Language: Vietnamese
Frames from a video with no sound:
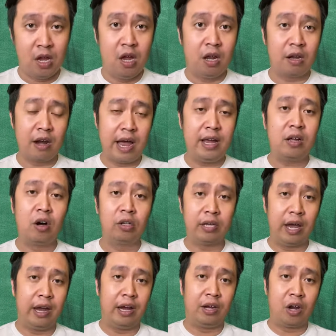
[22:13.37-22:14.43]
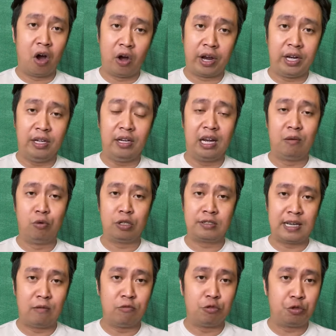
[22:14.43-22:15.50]
Đây có thể nói là một
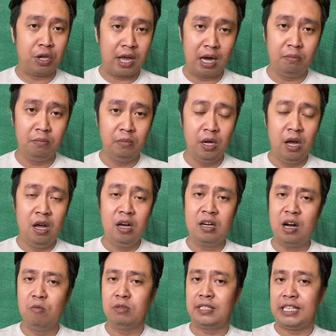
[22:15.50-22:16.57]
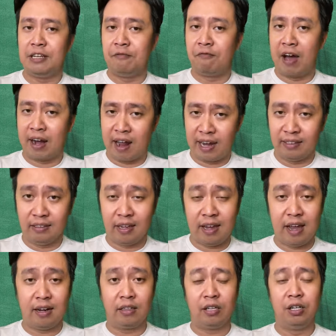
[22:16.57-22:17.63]
dòng suy ngẫm không chỉ phản ánh
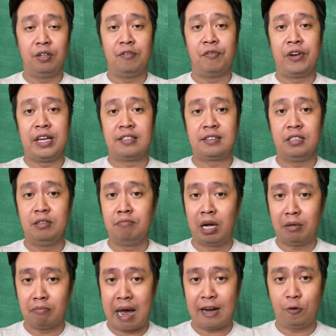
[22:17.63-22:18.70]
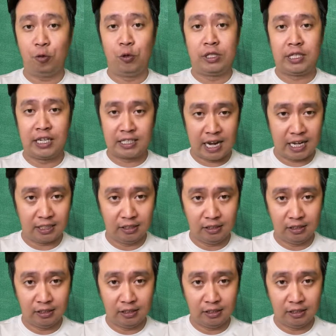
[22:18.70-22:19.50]
hiện thực về sự mất mát của chiến tranh,